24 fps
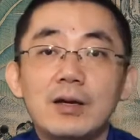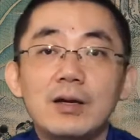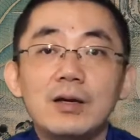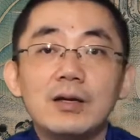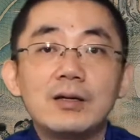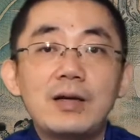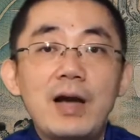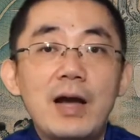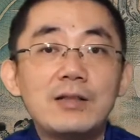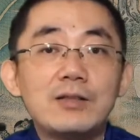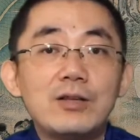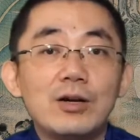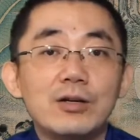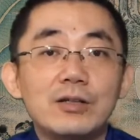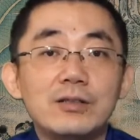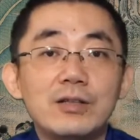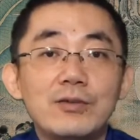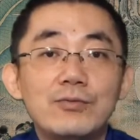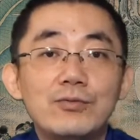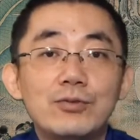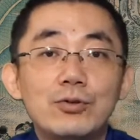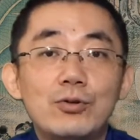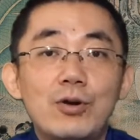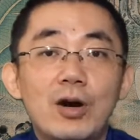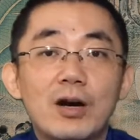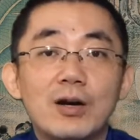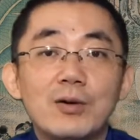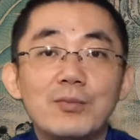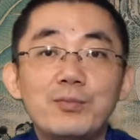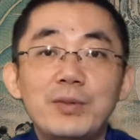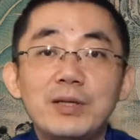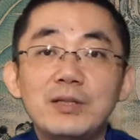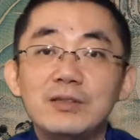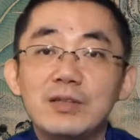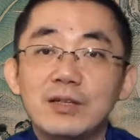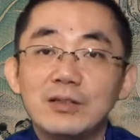看到了那幅画，
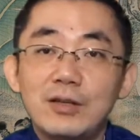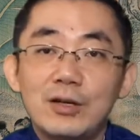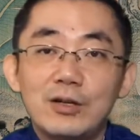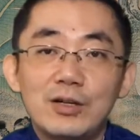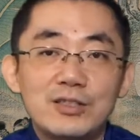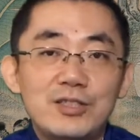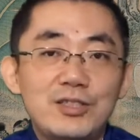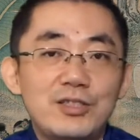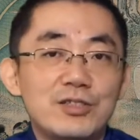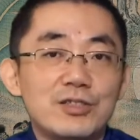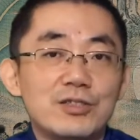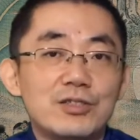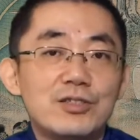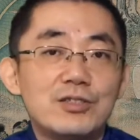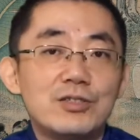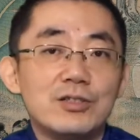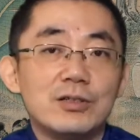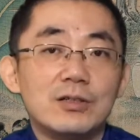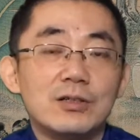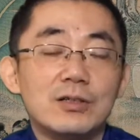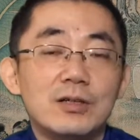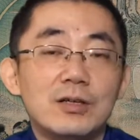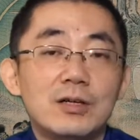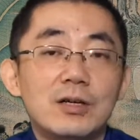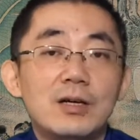并得到了启示。